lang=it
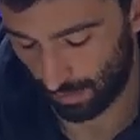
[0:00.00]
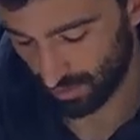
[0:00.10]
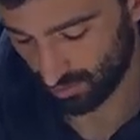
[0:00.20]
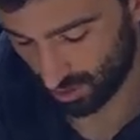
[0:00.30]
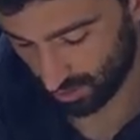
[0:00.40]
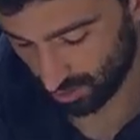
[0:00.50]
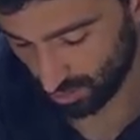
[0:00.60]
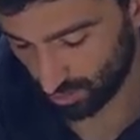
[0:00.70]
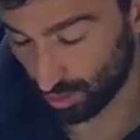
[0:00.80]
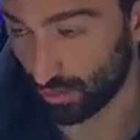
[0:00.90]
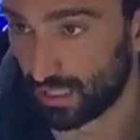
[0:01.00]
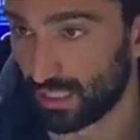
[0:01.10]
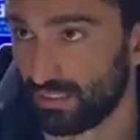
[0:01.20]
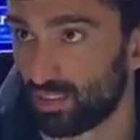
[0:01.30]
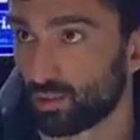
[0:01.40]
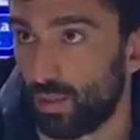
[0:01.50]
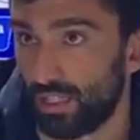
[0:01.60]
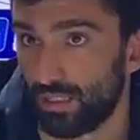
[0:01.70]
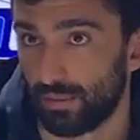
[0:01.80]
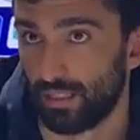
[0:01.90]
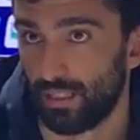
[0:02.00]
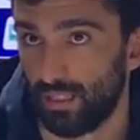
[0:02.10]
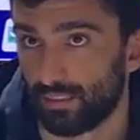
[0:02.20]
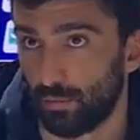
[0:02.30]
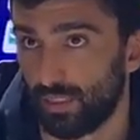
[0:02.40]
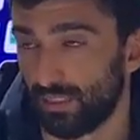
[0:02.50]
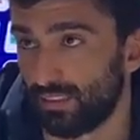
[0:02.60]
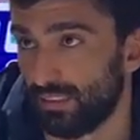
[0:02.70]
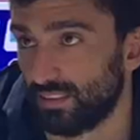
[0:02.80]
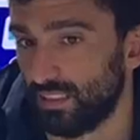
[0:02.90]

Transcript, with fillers: Abbiamo giocato contro una grande squadra che è San Benedettese,